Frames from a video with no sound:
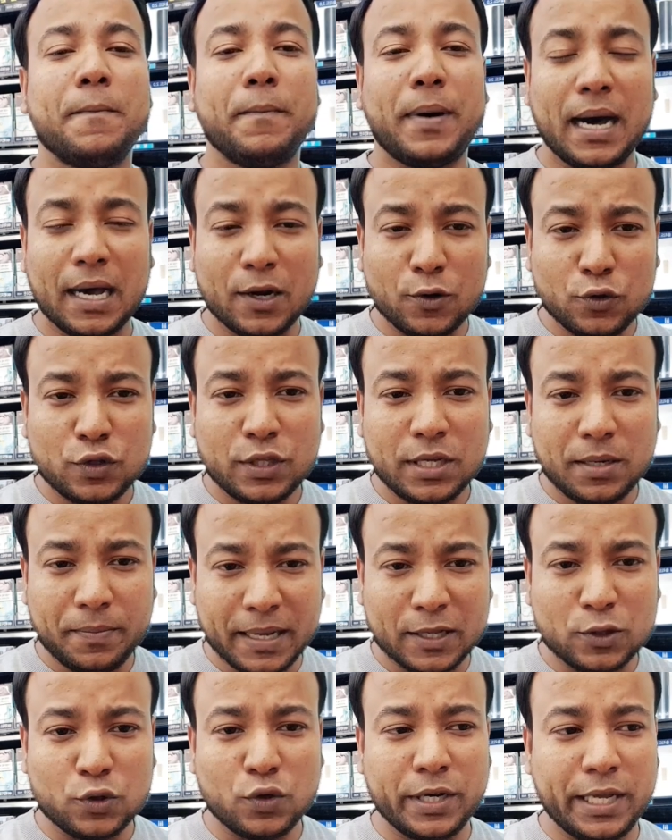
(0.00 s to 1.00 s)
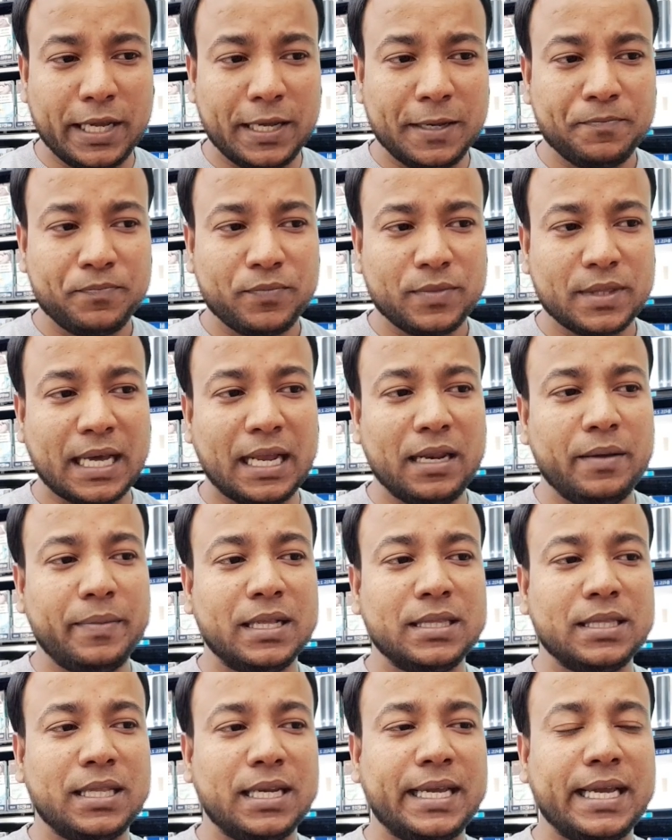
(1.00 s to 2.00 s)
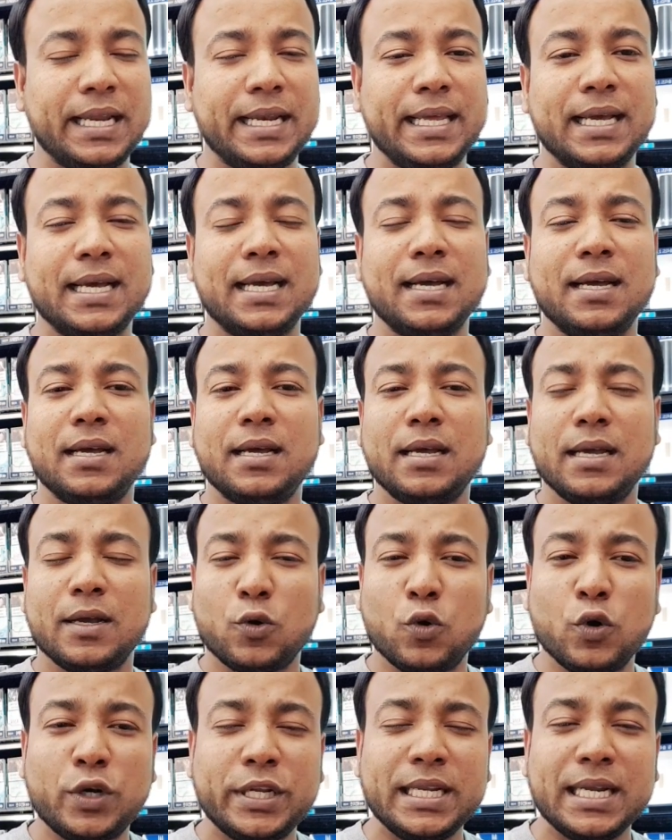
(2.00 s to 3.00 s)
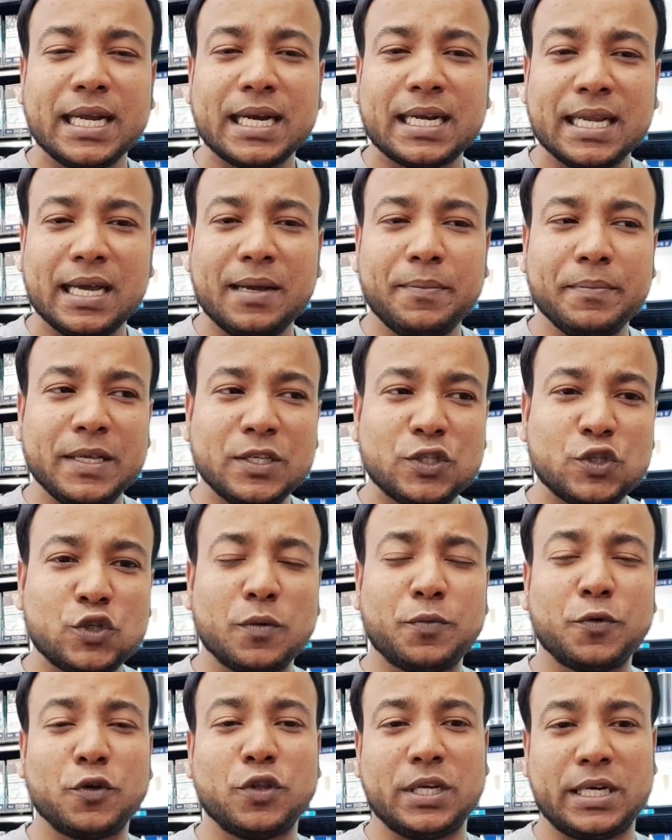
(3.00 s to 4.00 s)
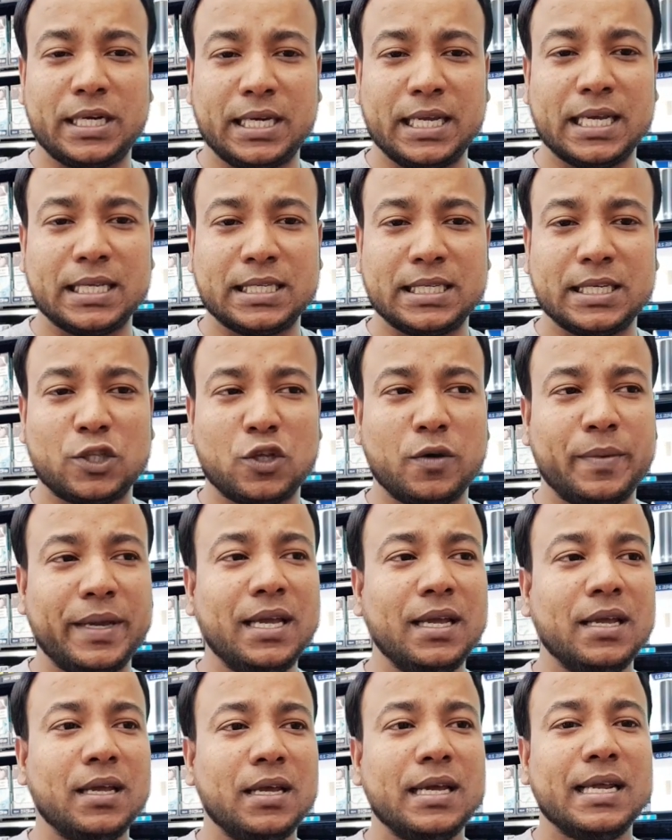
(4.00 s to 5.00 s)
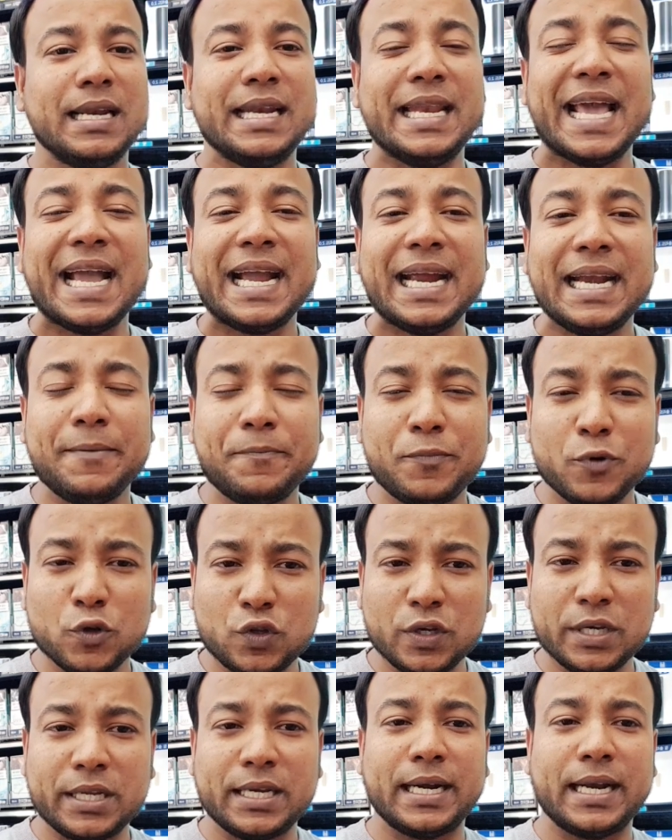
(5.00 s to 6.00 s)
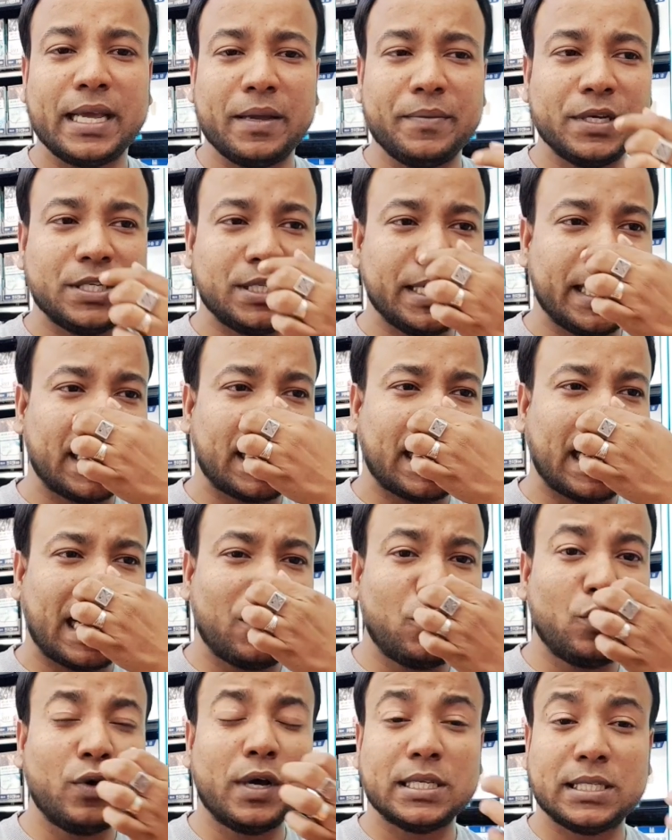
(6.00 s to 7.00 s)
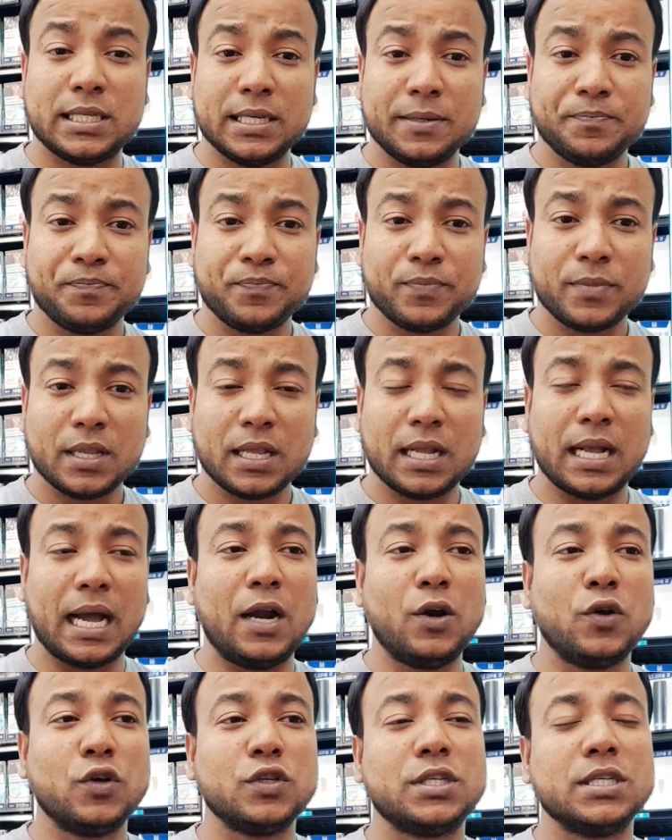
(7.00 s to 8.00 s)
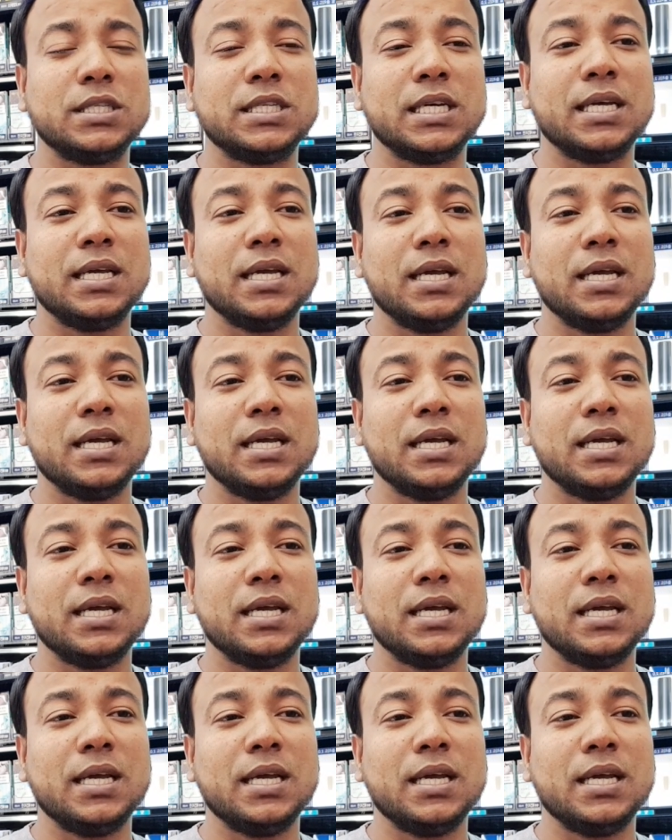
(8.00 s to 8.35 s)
ভারতের ভেতরে তালিবানদেরকে নিয়ে কঠিন একটা মিশ্র প্রতিক্রিয়া আছে তবে নেগেটিভ প্রতিক্রিয়াটাই বেশি আর কারণও আছে কারণ হচ্ছে যে